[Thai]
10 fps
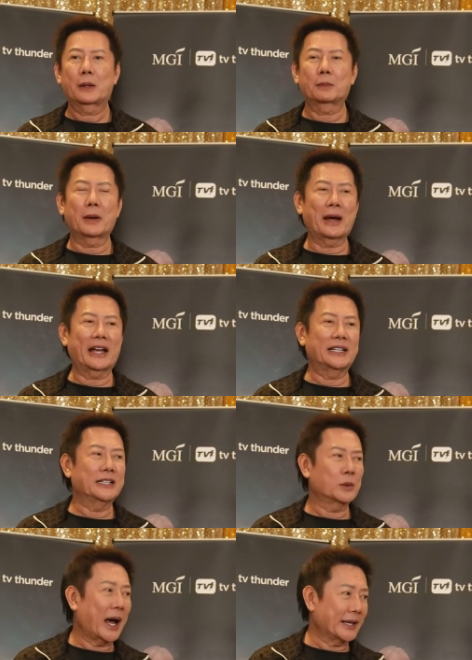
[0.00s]
ประมาณ
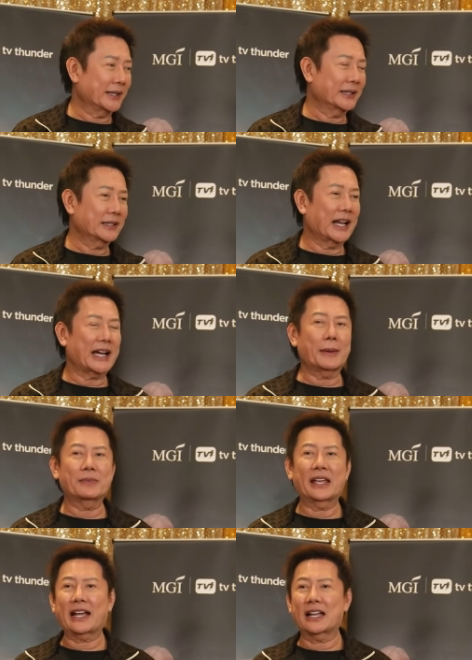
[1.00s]
1 วันนะครับ
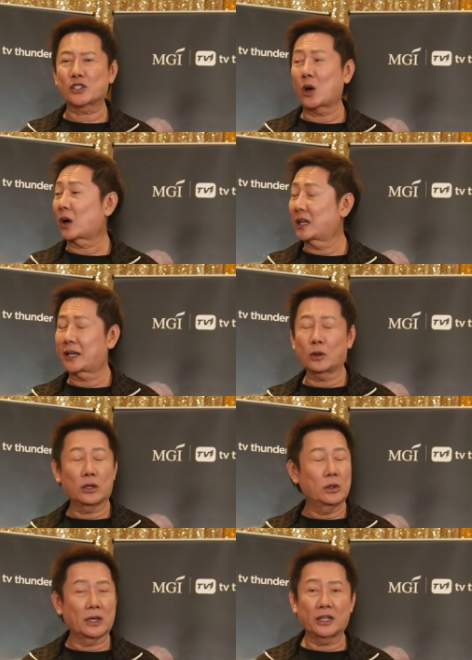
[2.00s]
ในการสอนเลย
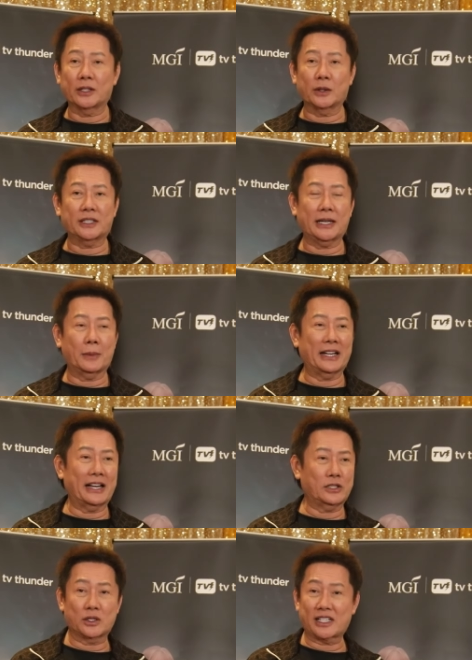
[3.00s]
ล้วนๆเลยโดยที่เราไม่
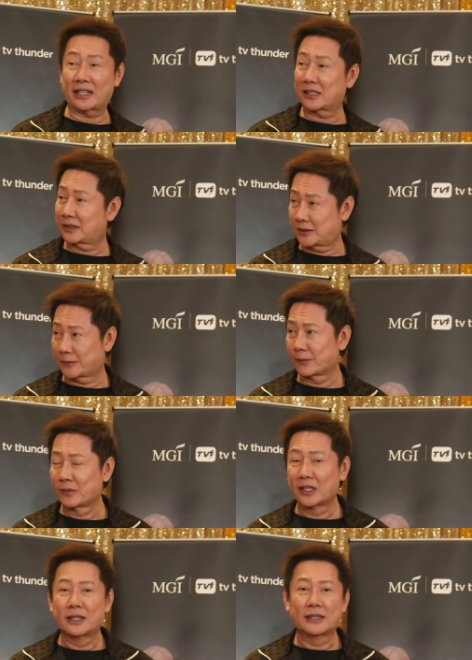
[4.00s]
ได้สนใจเรื่องอื่น
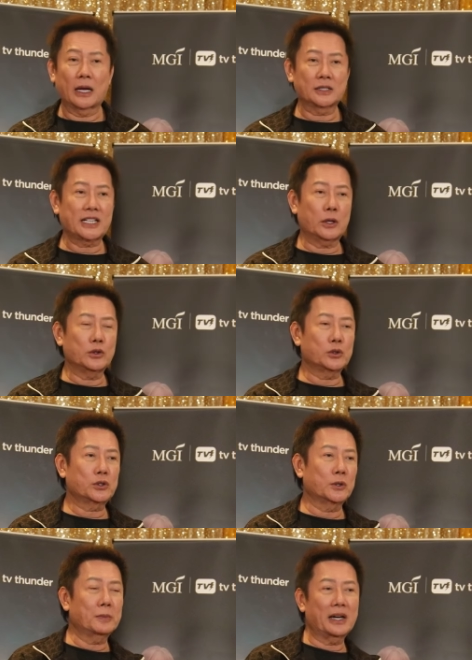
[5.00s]
เราจะเอายู
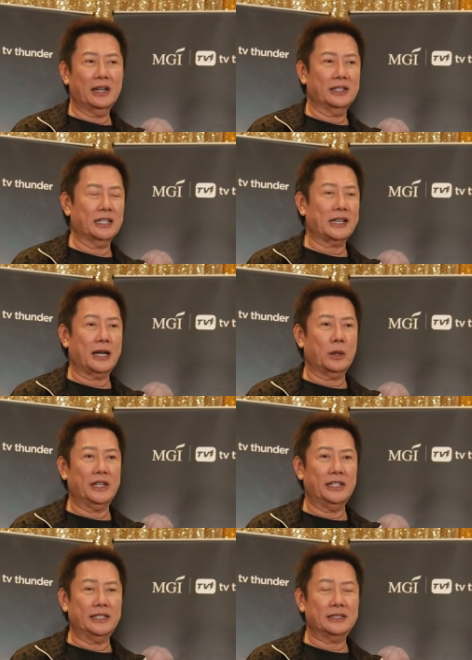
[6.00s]
ทูบเบอร์เราจะเอา
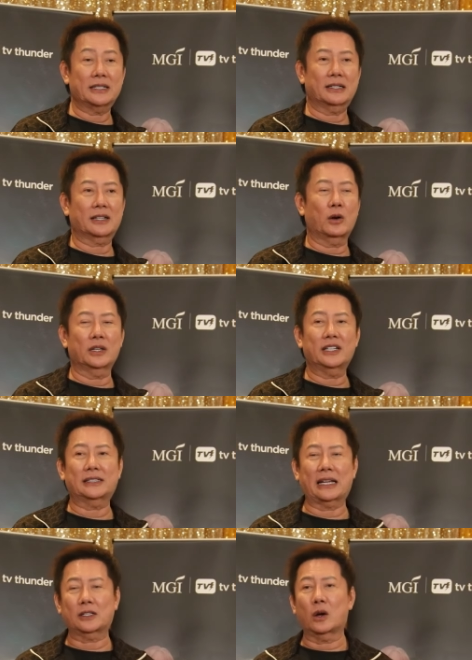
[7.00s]
อีดิเตอร์คนที่
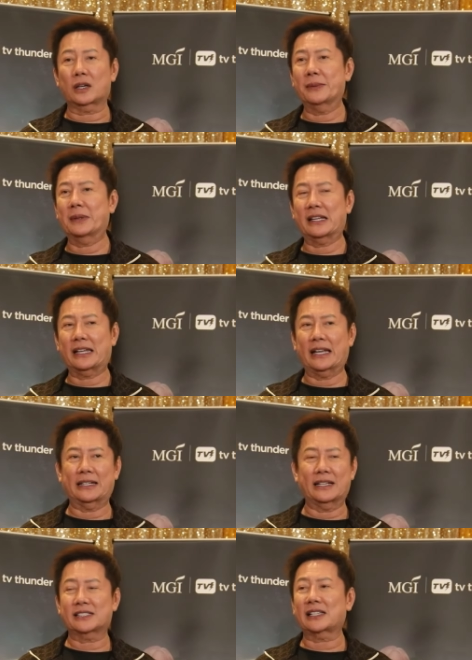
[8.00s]
ตัดต่อคลิปเก่
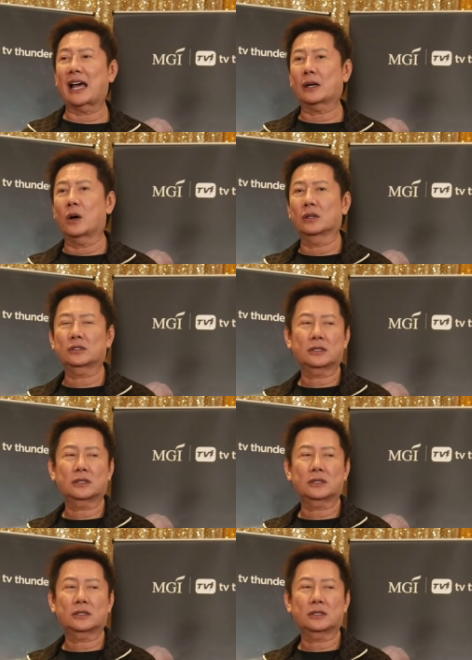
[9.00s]
งๆ ในสไตล์ของ